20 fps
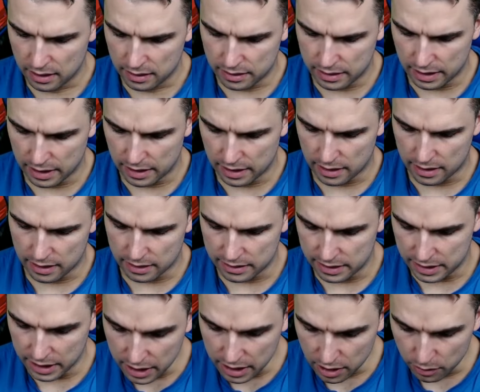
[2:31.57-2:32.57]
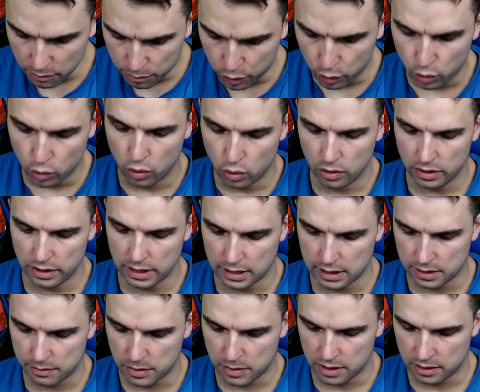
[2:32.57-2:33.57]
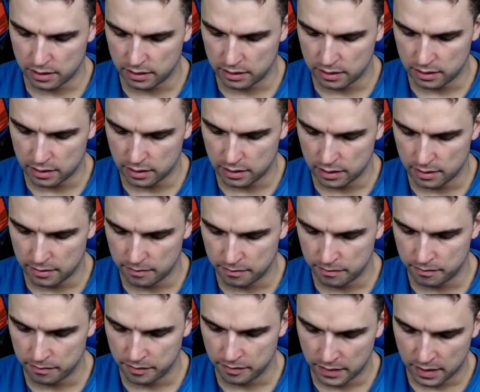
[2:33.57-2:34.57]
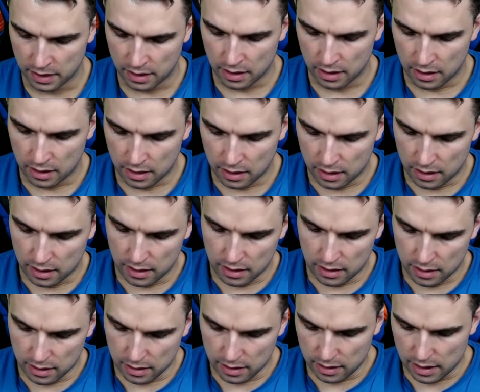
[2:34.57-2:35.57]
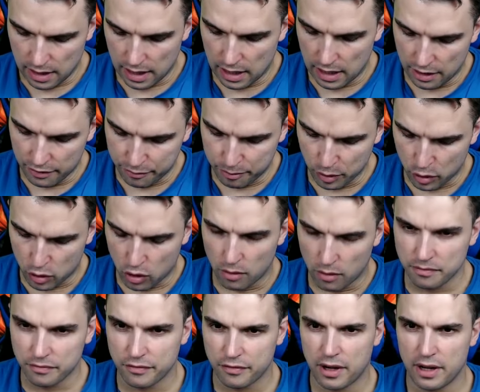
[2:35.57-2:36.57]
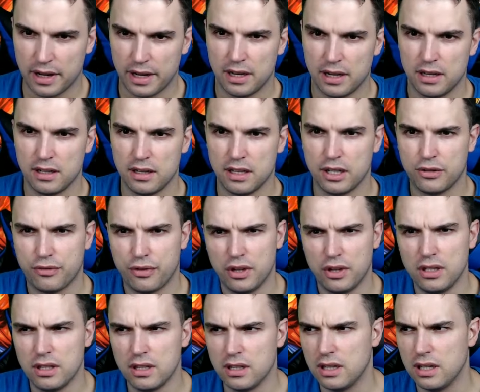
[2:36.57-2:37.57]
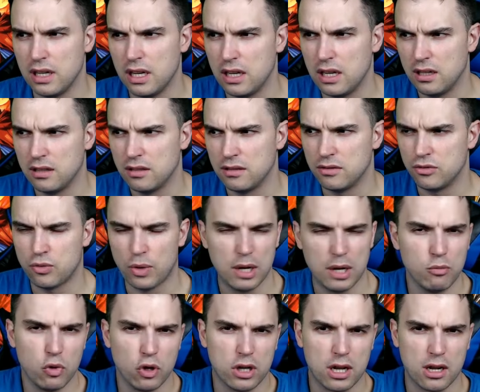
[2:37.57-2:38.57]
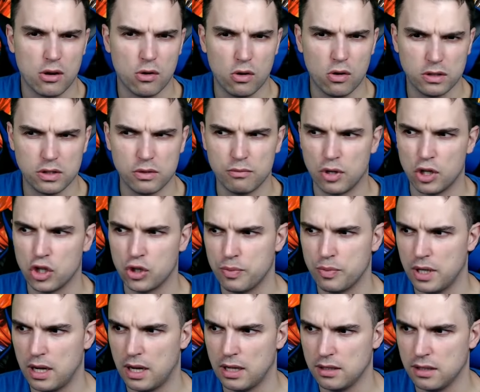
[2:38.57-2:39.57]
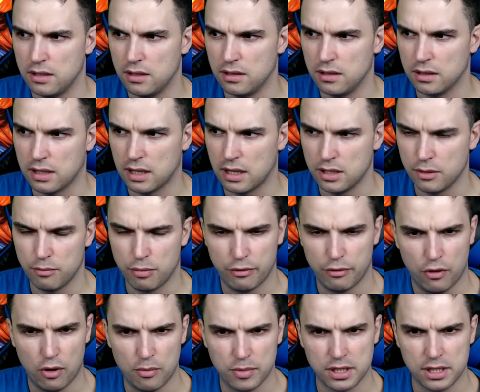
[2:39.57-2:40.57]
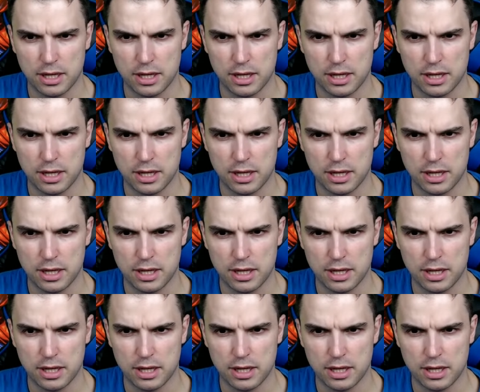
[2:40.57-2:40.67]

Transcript: der dicke Bu jetzt mal ein ähm, LF bekommt, weil ich finde, in Dragon Ball Kakarot zum Beispiel hat er eine krasse Performance